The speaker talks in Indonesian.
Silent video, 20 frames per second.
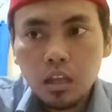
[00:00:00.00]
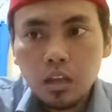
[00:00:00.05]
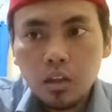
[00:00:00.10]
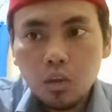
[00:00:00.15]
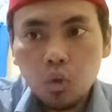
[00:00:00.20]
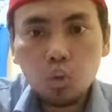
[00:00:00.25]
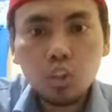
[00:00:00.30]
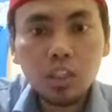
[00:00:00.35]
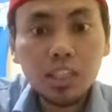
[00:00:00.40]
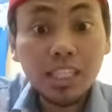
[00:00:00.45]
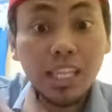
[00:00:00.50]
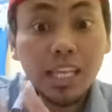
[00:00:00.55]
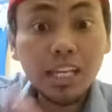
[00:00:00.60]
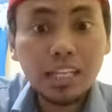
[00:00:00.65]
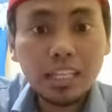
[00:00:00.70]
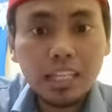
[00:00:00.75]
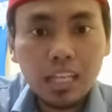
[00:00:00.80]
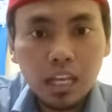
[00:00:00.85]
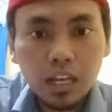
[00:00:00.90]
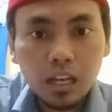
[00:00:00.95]

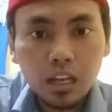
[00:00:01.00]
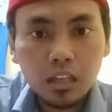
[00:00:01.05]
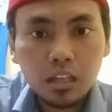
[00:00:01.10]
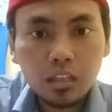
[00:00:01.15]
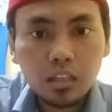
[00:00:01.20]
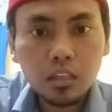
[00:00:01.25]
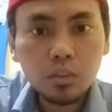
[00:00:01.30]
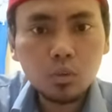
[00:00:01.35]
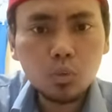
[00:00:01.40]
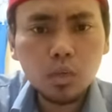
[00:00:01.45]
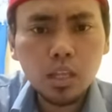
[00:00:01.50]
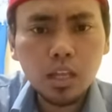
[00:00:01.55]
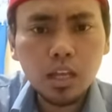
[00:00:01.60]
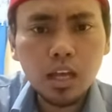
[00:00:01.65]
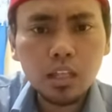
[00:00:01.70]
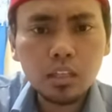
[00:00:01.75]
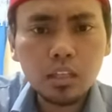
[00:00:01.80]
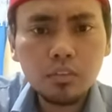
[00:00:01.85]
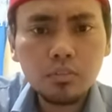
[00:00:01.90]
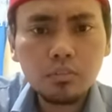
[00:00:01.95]
kontennya itu
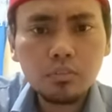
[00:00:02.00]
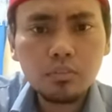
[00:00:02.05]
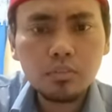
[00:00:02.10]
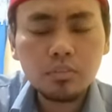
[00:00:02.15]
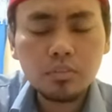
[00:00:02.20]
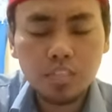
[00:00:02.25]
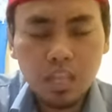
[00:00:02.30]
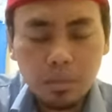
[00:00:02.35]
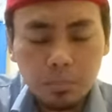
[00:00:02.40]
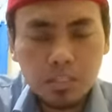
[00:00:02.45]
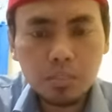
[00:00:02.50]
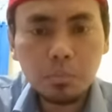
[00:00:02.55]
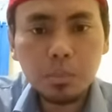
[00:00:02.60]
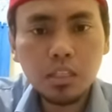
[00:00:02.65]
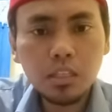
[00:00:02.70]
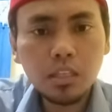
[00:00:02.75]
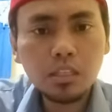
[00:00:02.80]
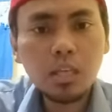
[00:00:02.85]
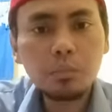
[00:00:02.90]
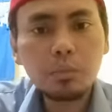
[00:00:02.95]
negatif, sama
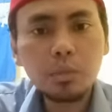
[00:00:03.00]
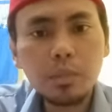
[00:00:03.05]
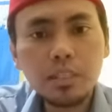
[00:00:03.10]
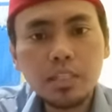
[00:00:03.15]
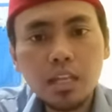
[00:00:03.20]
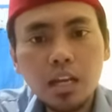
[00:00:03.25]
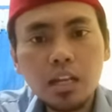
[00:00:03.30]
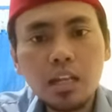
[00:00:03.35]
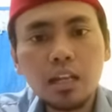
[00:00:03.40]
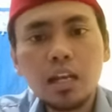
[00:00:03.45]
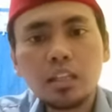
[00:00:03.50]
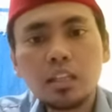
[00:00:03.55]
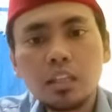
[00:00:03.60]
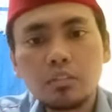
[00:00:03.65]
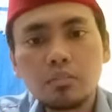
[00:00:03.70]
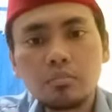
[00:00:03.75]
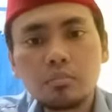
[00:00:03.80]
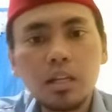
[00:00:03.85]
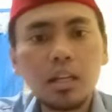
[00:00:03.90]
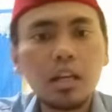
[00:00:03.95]
seperti kita berbicara
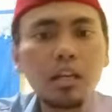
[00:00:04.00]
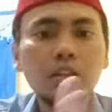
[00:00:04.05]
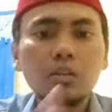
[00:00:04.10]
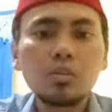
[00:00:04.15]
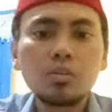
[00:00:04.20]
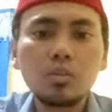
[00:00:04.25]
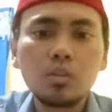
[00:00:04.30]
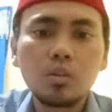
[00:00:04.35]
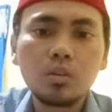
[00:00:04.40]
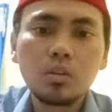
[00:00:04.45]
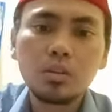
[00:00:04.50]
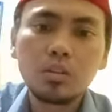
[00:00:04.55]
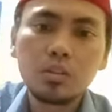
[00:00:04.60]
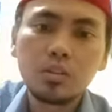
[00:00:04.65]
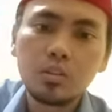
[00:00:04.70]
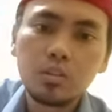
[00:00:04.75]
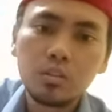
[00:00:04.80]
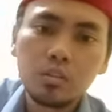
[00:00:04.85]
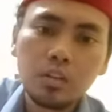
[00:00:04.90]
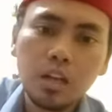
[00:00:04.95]
negatif, maka itu
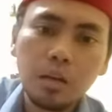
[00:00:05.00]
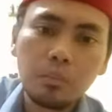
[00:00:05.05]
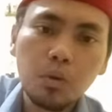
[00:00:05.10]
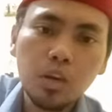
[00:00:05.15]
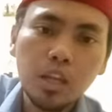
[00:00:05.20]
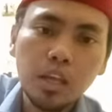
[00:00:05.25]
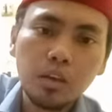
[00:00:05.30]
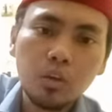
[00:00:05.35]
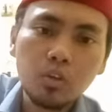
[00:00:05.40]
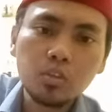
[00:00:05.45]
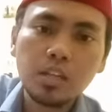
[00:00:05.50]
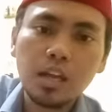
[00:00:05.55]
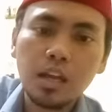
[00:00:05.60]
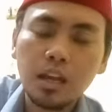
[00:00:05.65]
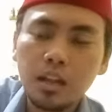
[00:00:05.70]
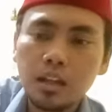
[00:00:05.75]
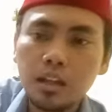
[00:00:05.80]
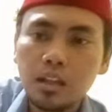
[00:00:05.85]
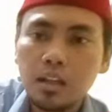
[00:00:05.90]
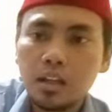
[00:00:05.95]
nggak boleh dosa.
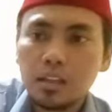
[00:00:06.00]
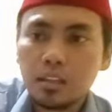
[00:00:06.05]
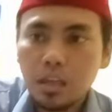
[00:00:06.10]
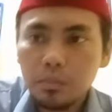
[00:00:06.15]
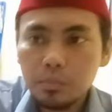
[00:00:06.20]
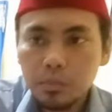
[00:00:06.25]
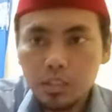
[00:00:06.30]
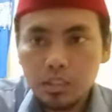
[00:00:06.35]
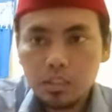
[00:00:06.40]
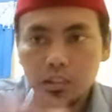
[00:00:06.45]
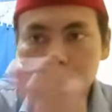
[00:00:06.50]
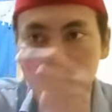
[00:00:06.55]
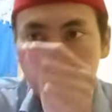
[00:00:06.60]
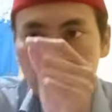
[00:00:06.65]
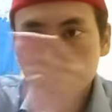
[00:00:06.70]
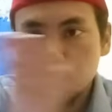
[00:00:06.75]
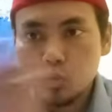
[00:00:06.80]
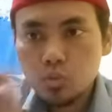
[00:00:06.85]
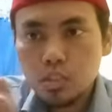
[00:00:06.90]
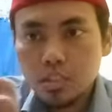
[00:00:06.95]
Tapi ketika
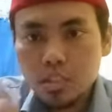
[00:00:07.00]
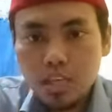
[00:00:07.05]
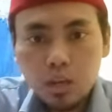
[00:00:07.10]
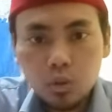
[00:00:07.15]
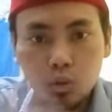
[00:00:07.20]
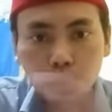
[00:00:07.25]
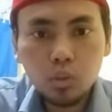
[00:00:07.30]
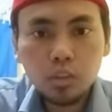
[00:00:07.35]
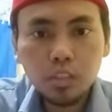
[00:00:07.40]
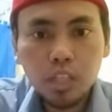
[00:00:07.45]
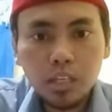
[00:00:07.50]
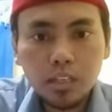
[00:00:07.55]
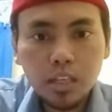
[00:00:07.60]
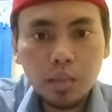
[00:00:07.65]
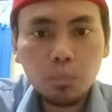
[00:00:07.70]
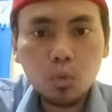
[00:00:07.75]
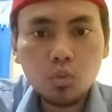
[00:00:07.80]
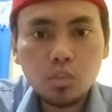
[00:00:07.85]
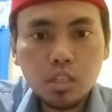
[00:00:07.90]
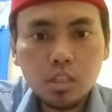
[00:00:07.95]
musik yang kontennya
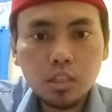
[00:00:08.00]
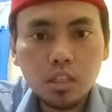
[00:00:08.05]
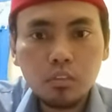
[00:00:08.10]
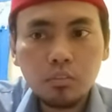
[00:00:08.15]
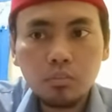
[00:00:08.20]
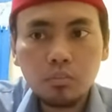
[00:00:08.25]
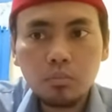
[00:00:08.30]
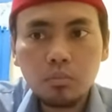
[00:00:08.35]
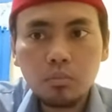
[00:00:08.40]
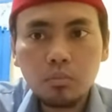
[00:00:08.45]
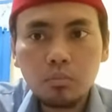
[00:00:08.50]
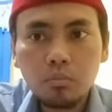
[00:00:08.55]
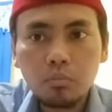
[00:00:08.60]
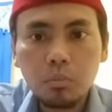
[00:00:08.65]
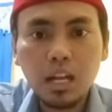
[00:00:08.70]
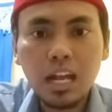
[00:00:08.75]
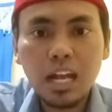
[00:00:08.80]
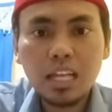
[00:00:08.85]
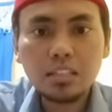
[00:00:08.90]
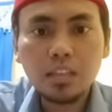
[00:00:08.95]
positif,
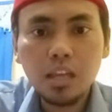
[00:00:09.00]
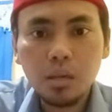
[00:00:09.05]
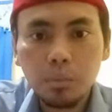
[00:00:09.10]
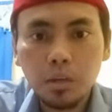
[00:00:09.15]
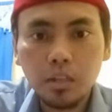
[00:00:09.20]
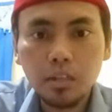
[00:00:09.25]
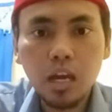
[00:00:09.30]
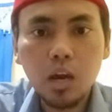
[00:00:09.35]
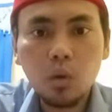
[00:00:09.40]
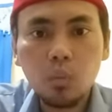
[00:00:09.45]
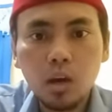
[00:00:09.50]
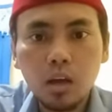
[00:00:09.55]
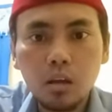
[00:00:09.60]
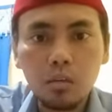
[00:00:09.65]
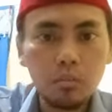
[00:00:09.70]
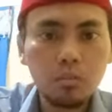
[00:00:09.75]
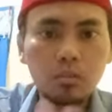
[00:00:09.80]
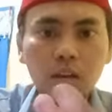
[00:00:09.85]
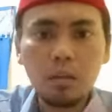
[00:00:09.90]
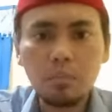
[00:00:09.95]
mengajak berdakwah,
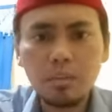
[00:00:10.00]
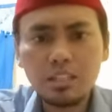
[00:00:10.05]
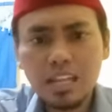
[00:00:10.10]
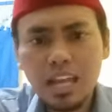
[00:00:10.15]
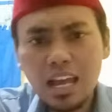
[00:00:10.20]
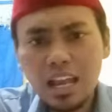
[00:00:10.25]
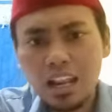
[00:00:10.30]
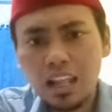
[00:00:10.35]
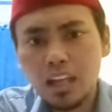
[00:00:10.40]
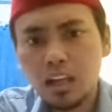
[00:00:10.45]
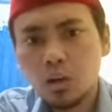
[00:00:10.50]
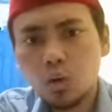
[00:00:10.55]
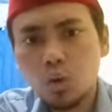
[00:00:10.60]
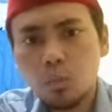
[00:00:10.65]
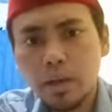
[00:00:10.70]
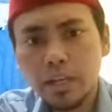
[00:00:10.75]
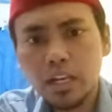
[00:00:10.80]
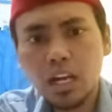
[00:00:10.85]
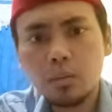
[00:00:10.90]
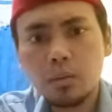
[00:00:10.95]
nggak masalah.
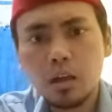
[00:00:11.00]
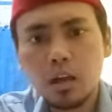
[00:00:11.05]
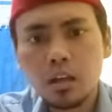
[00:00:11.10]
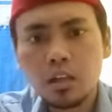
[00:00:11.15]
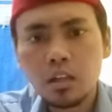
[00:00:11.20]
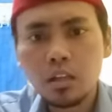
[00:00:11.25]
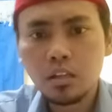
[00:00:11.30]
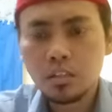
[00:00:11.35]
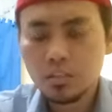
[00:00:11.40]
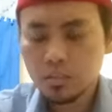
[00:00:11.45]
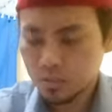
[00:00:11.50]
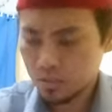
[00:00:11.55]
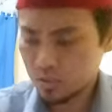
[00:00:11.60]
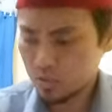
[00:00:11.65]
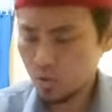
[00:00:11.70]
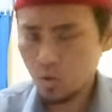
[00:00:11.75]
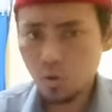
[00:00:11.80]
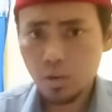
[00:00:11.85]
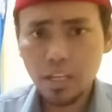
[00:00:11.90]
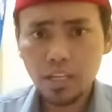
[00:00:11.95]
Omai Rama,
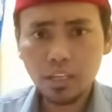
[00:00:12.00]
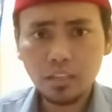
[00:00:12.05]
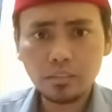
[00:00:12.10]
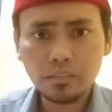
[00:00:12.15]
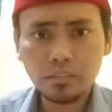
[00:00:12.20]
judi,